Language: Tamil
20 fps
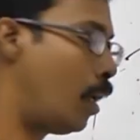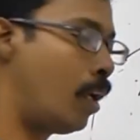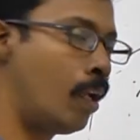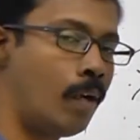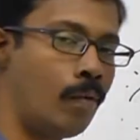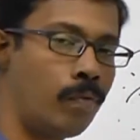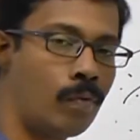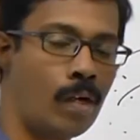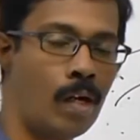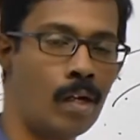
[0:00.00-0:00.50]
லேயர்
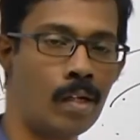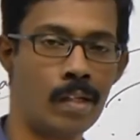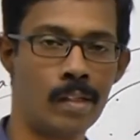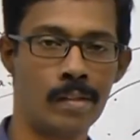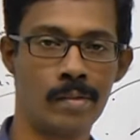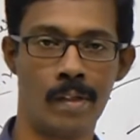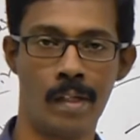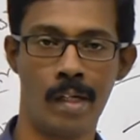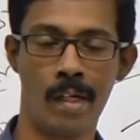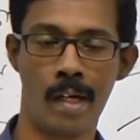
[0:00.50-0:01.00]
ஆஃப்
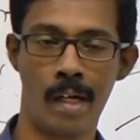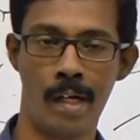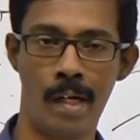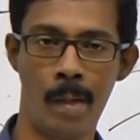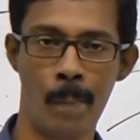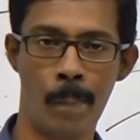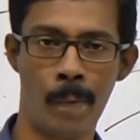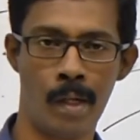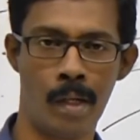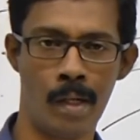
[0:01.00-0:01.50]
கார்டெக்ஸ் வாங்க
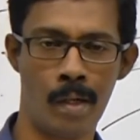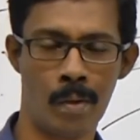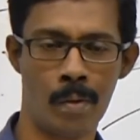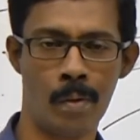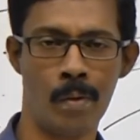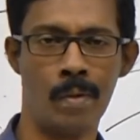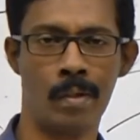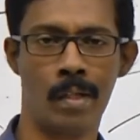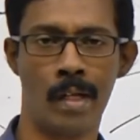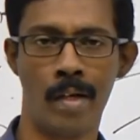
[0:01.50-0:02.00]
கண்டிப்பாக
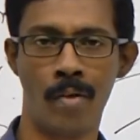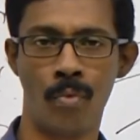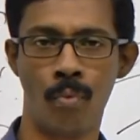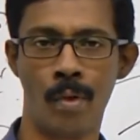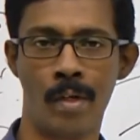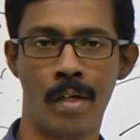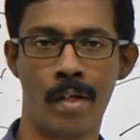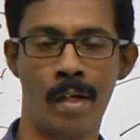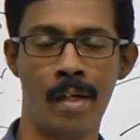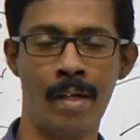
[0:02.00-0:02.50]
இருக்கும் தட் இஸ்
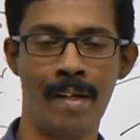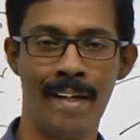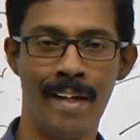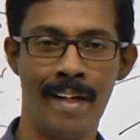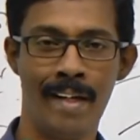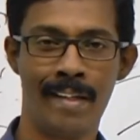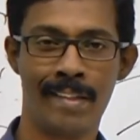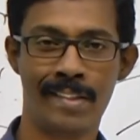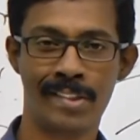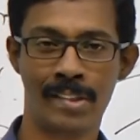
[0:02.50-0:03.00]
வாட் கால்
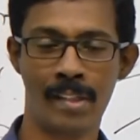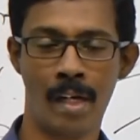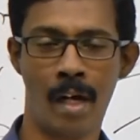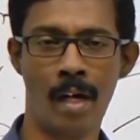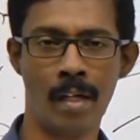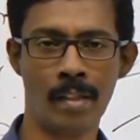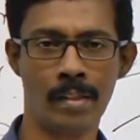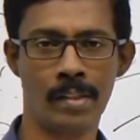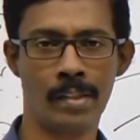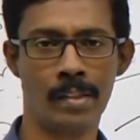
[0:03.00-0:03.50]

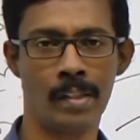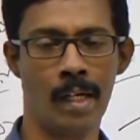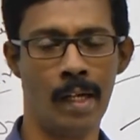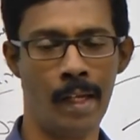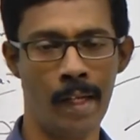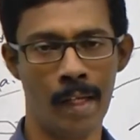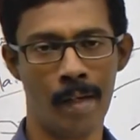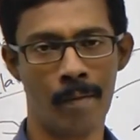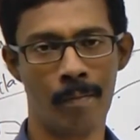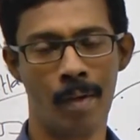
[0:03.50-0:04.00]
ஸ்டார்ச்
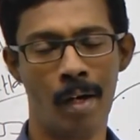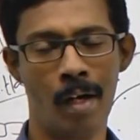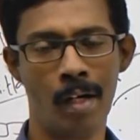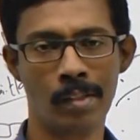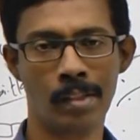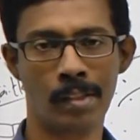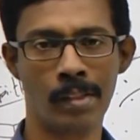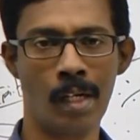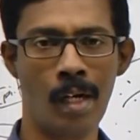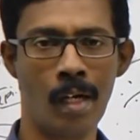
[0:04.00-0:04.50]
லேயர் ஆர்
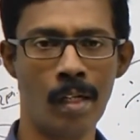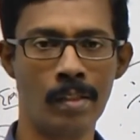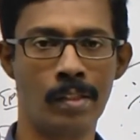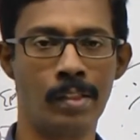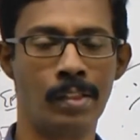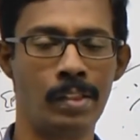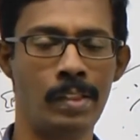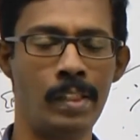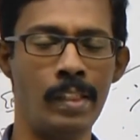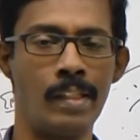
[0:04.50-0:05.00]
ஸ்டார்ச்
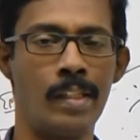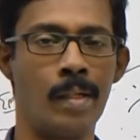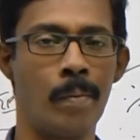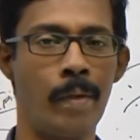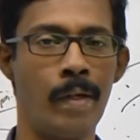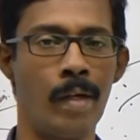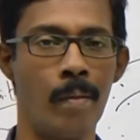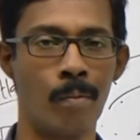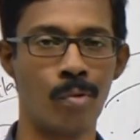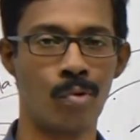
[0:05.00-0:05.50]
ஷீத்
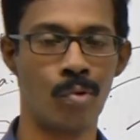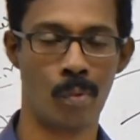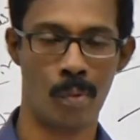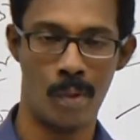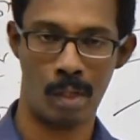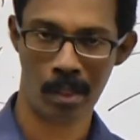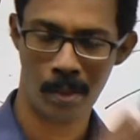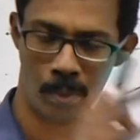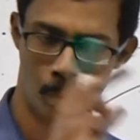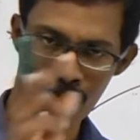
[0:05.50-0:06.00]
அப்படின்னு நம்ம
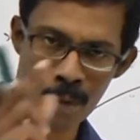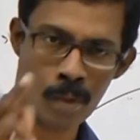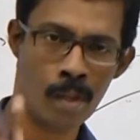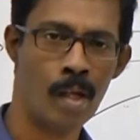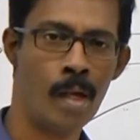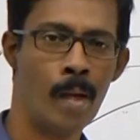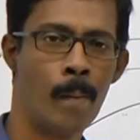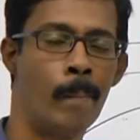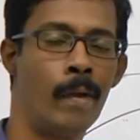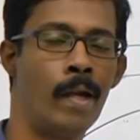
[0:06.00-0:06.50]
சொல்லுவோம் அதுவும்
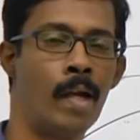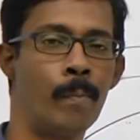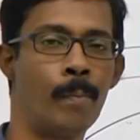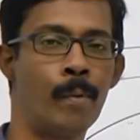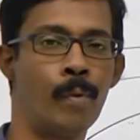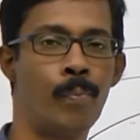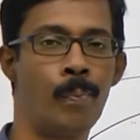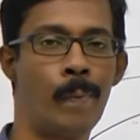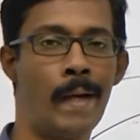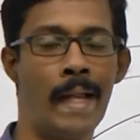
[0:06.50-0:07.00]
மேடப்
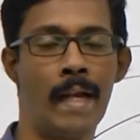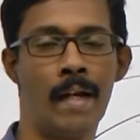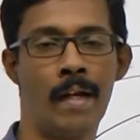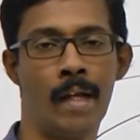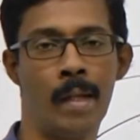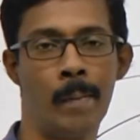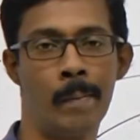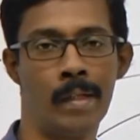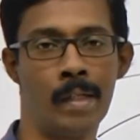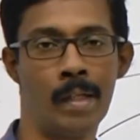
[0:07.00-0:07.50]
ஆஃப்
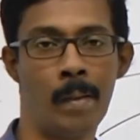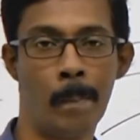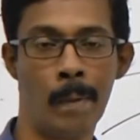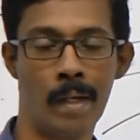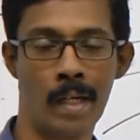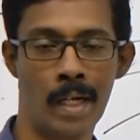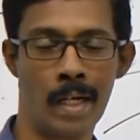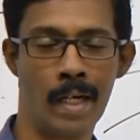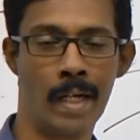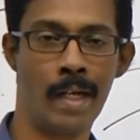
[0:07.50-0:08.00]
பேரன்கைமா தான்
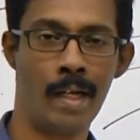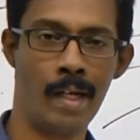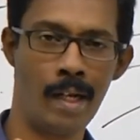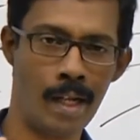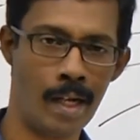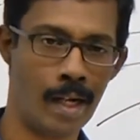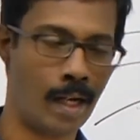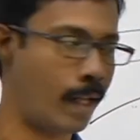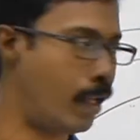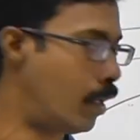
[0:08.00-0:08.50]
பட் அங்கே என்ன
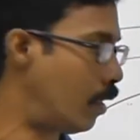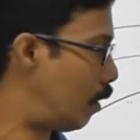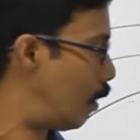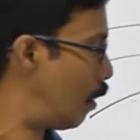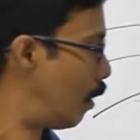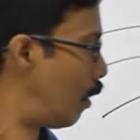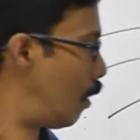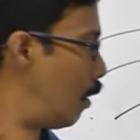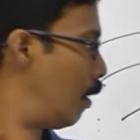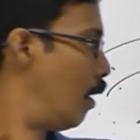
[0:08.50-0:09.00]

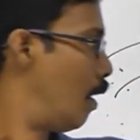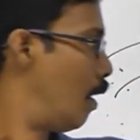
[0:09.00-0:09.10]
கிடையாதுன்னா